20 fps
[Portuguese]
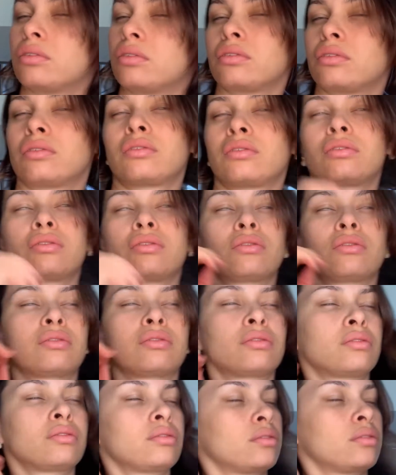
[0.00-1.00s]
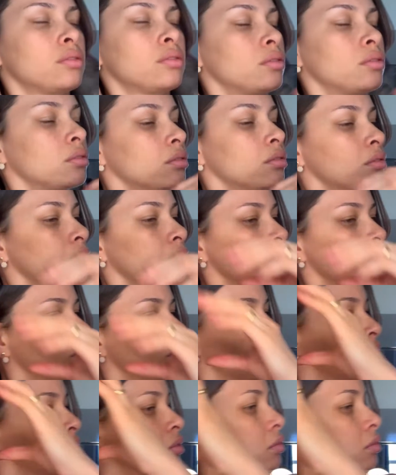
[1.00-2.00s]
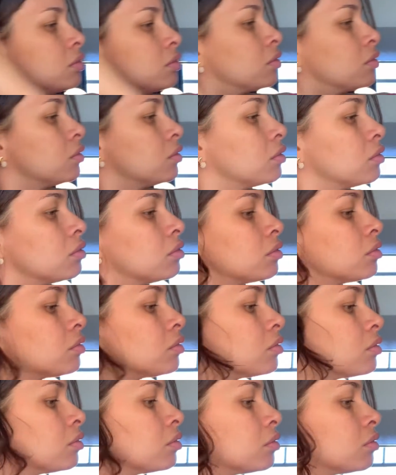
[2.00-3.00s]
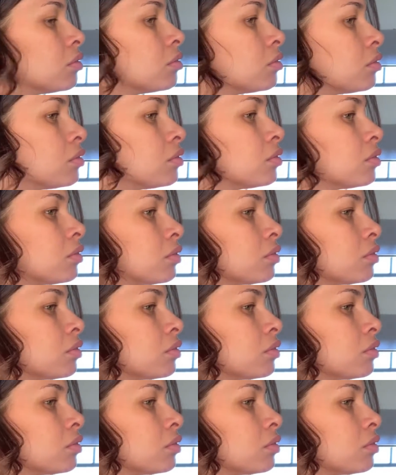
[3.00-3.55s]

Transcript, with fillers: a, a umidade do ar assim, desembaraçar,